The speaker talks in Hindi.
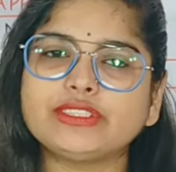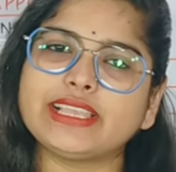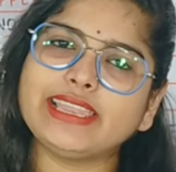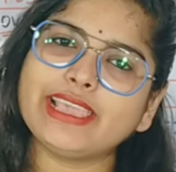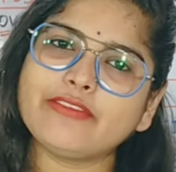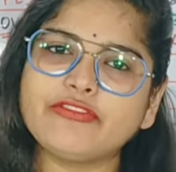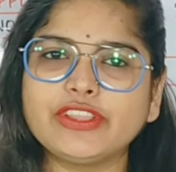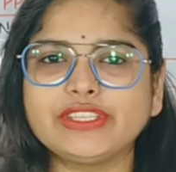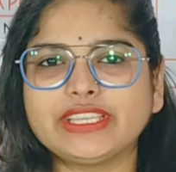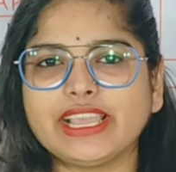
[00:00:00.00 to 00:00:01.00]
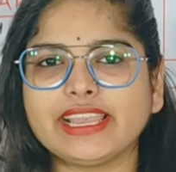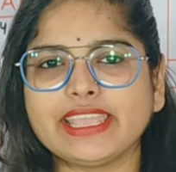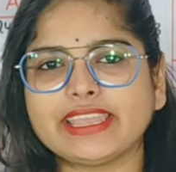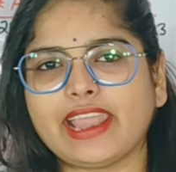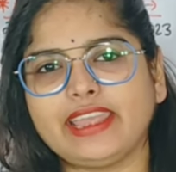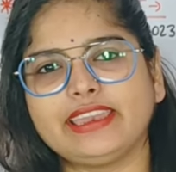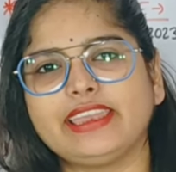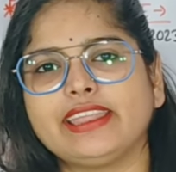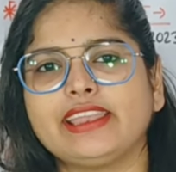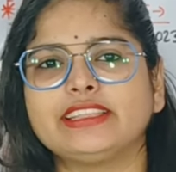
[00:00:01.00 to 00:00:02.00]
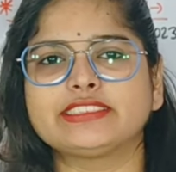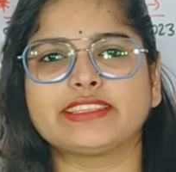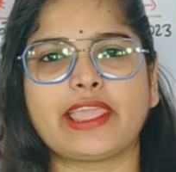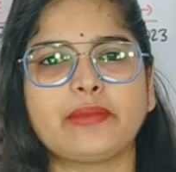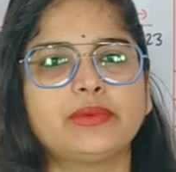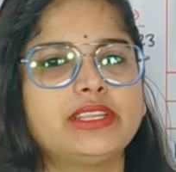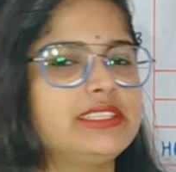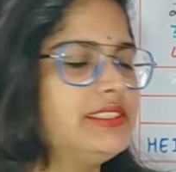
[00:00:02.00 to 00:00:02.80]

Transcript: तो चलिए अब फिजिकल की क्राइटेरिया डिस्क्राइब कर